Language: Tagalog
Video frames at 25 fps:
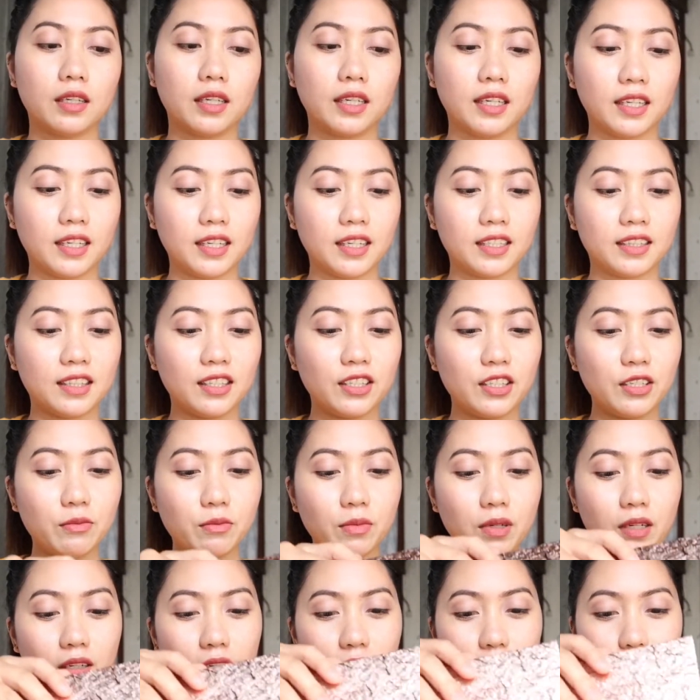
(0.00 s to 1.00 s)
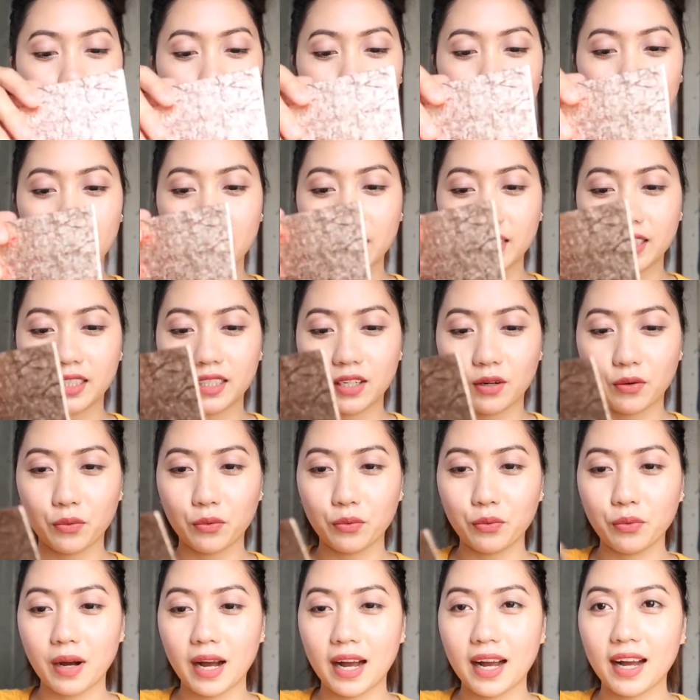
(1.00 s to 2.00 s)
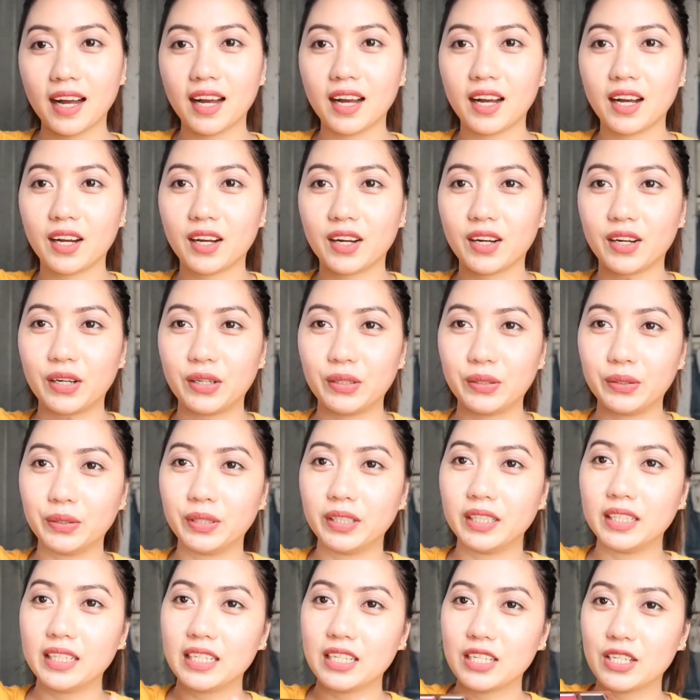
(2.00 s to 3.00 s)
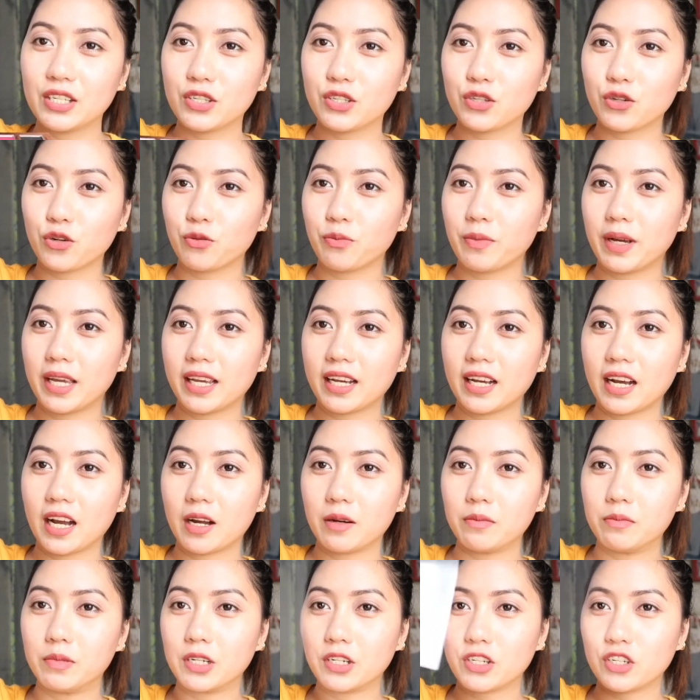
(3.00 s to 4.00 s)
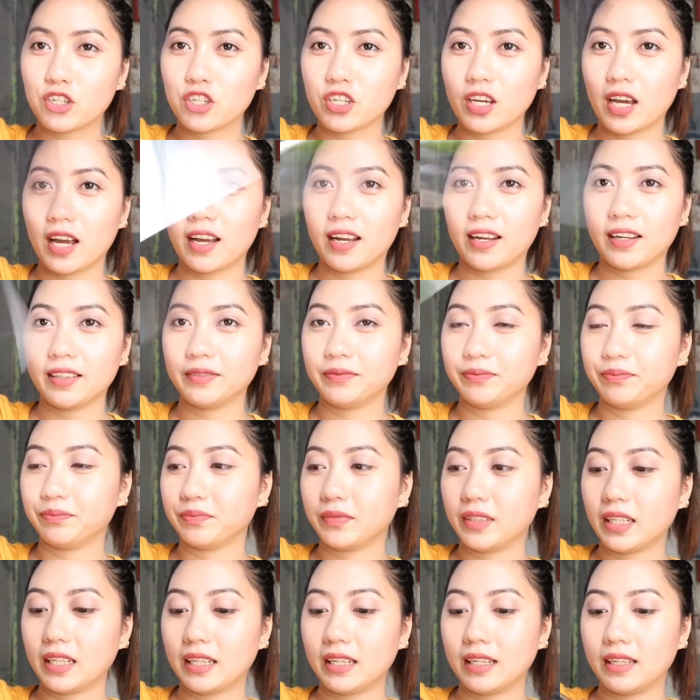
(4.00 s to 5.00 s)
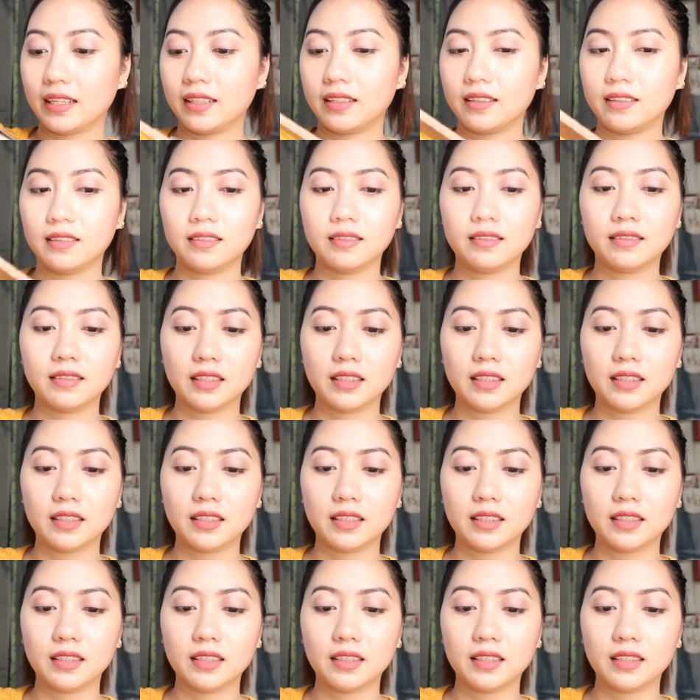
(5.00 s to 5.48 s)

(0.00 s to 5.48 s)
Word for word: Ito yung mga kulay niya. Wow! So, may cover siya. Ayan.